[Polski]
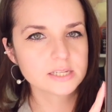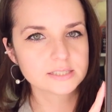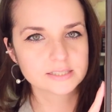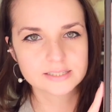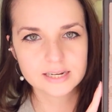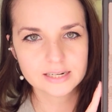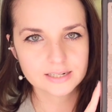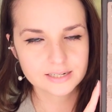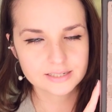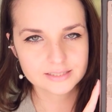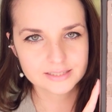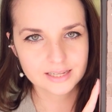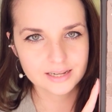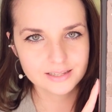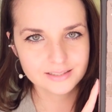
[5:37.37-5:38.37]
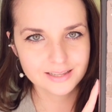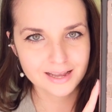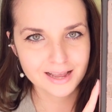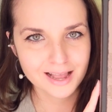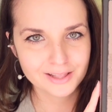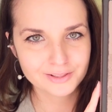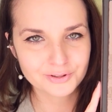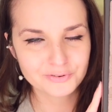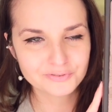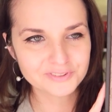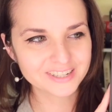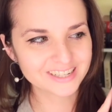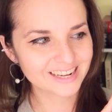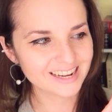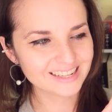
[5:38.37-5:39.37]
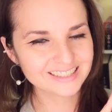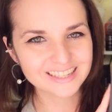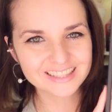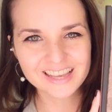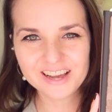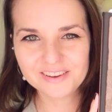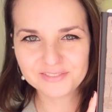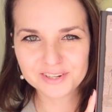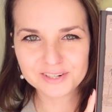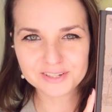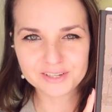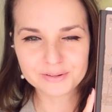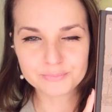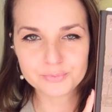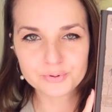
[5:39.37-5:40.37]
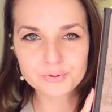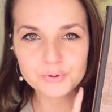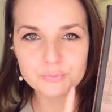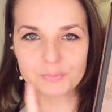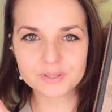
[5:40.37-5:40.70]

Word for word: zakazana do wygrania na Wielkim Buku.